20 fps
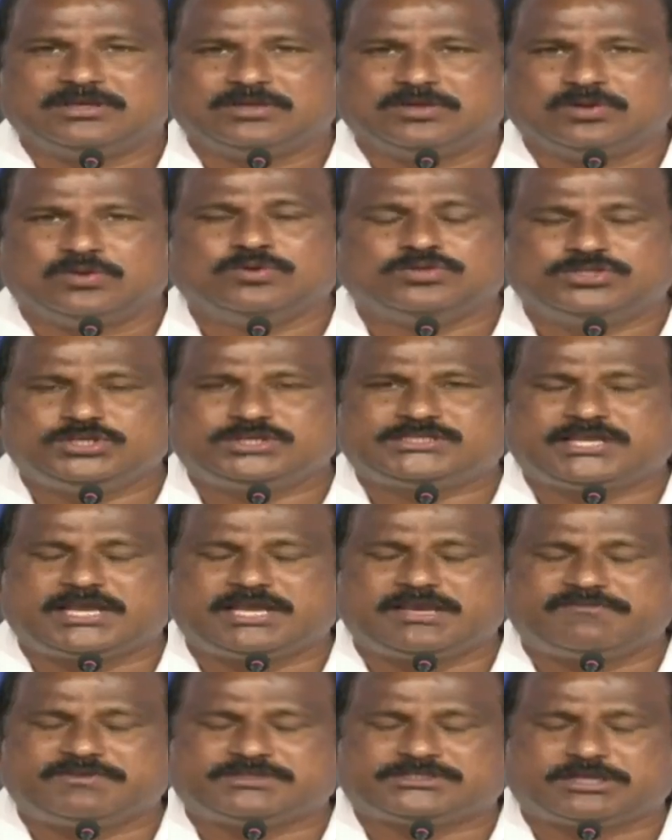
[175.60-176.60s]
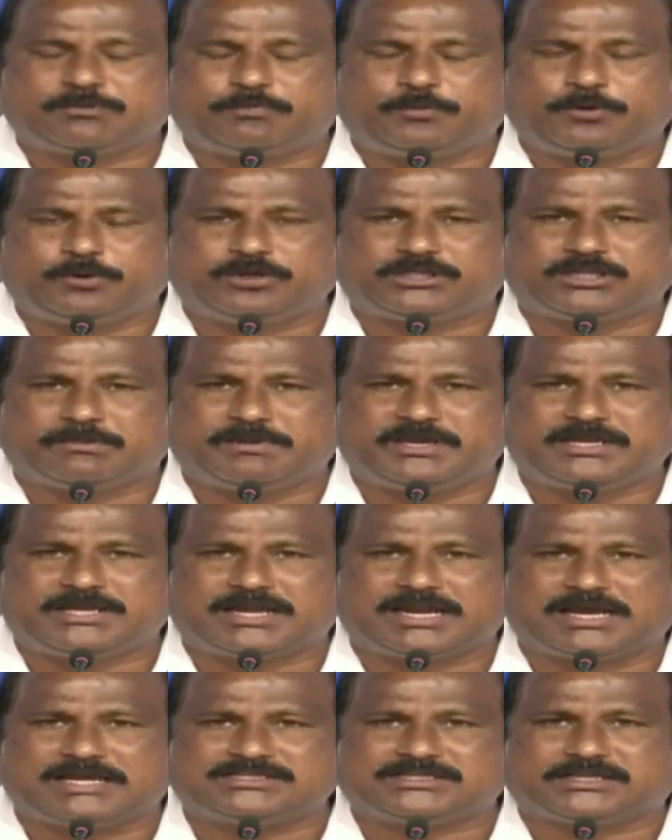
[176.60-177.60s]
నువ్వు చేసే విషపూరితమైన
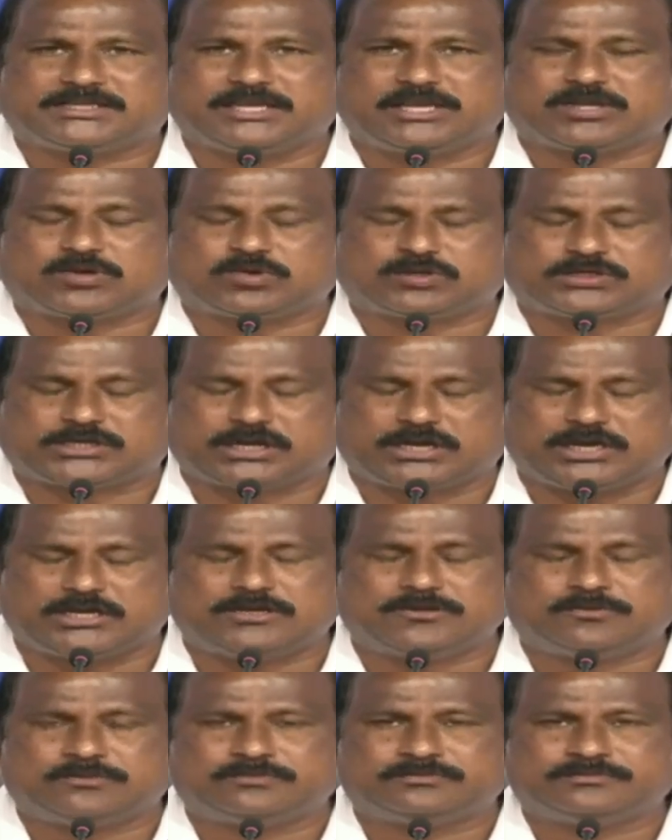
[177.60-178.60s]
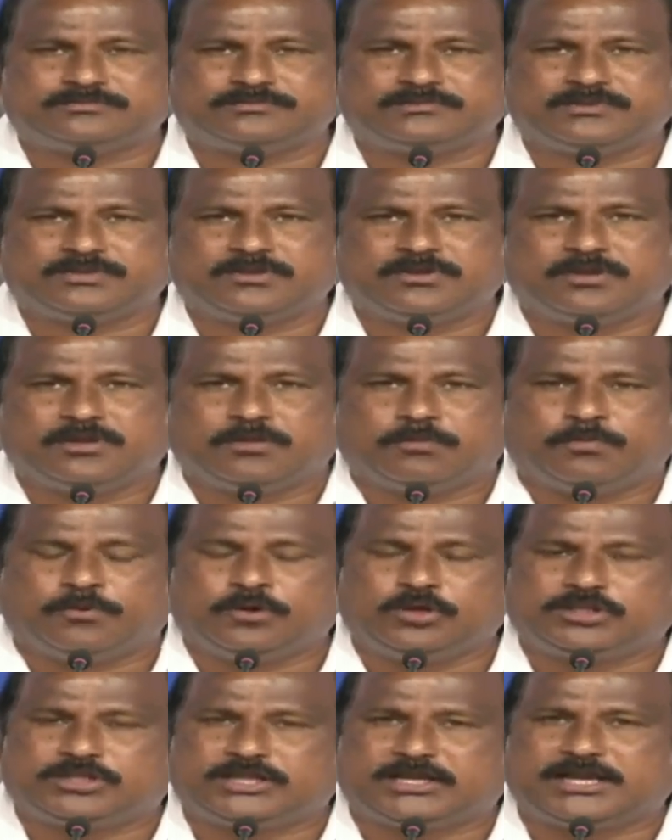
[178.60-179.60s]
రాజకీయ కుట్రలను
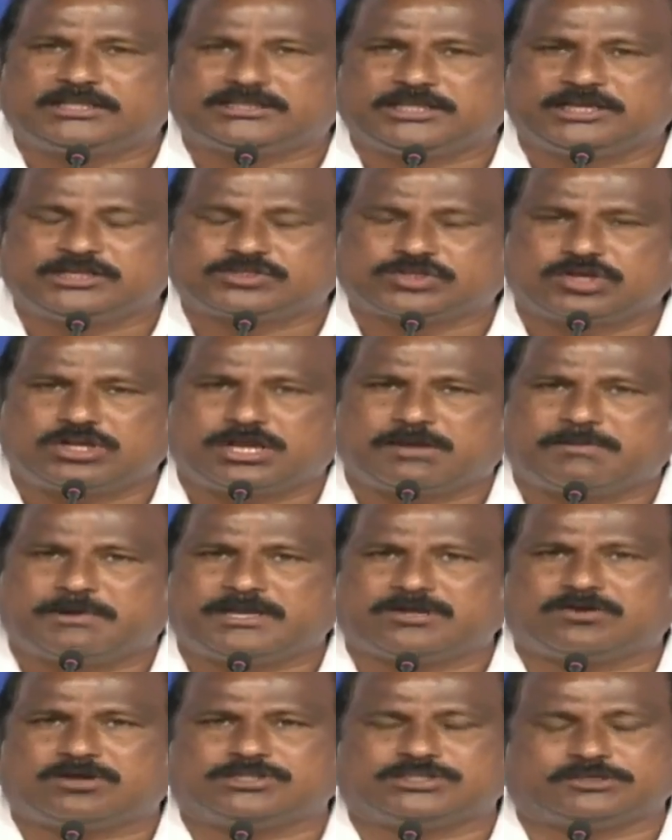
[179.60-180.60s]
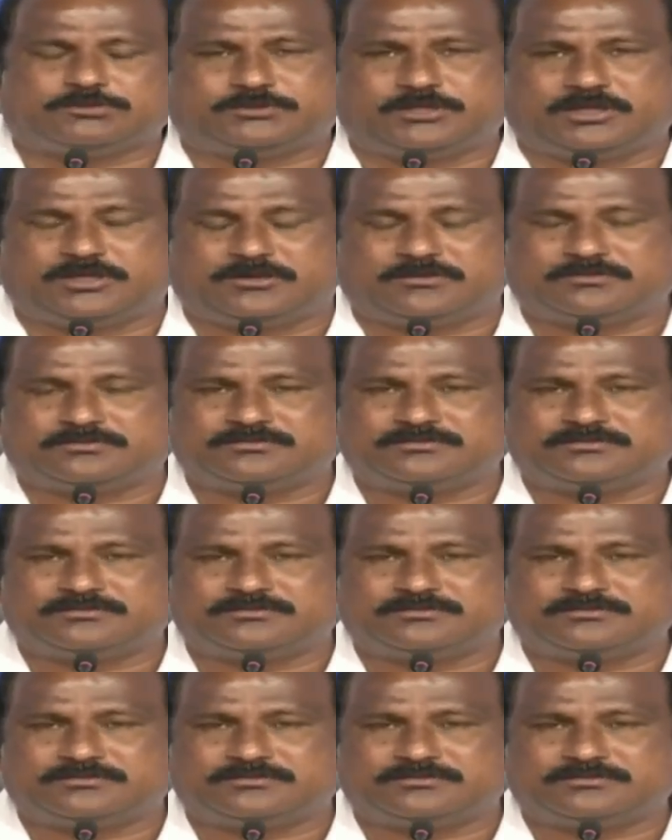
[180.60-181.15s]
పూర్తిగా తెలుసుకున్నామని కూడా చెప్తున్నావు